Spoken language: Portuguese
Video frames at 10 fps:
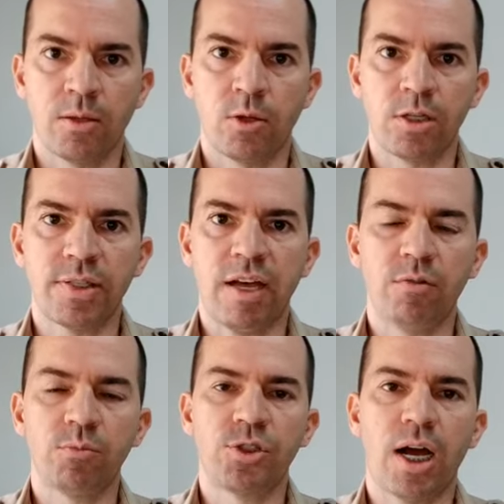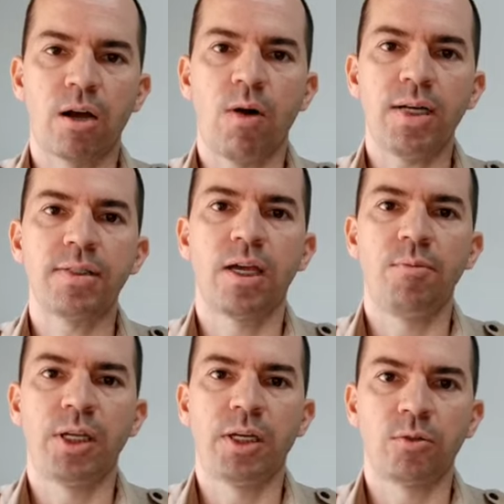Nós estávamos já quase
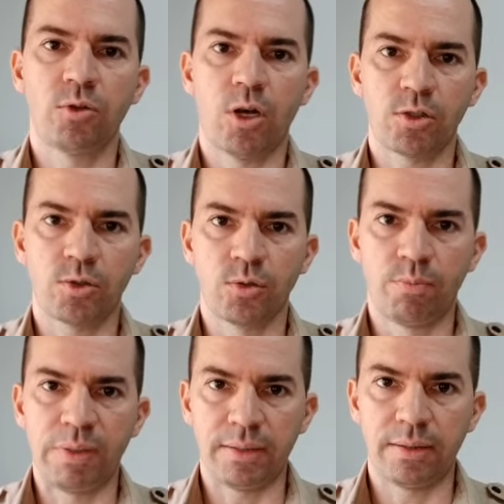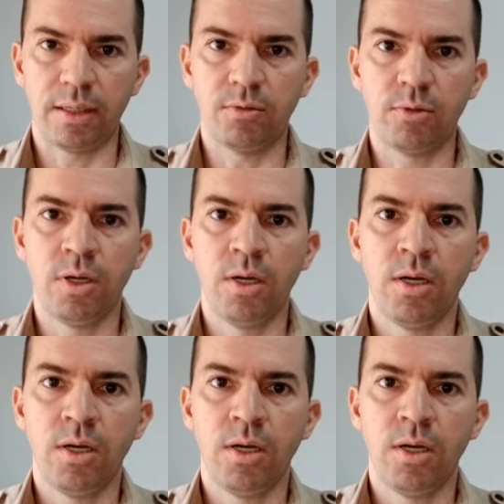terminando o nosso plantão